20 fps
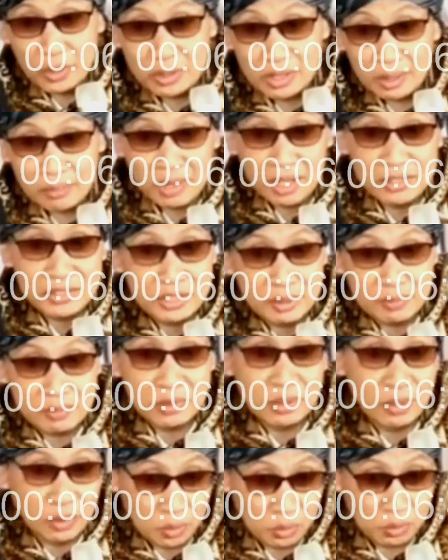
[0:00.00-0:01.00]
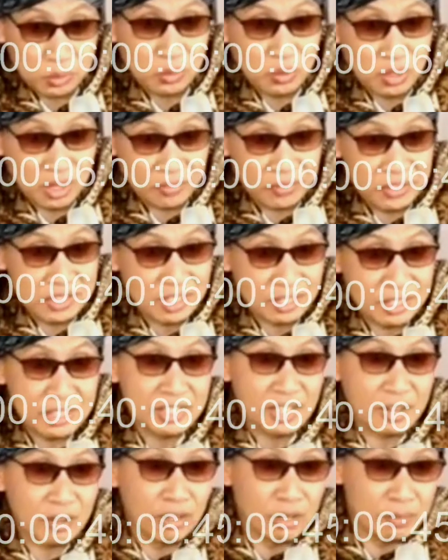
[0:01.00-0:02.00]
ini kitab ajib Yakutun Nafis yang
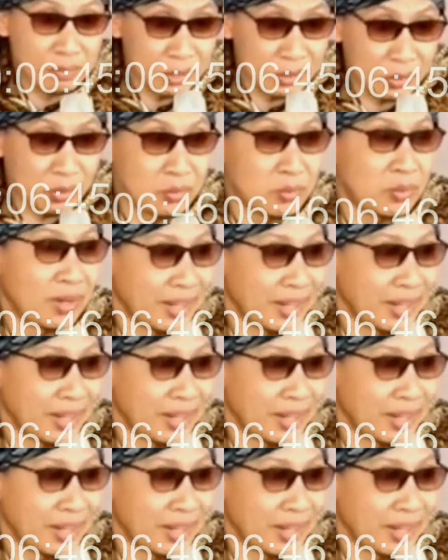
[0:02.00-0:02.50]
disarah oleh beliau.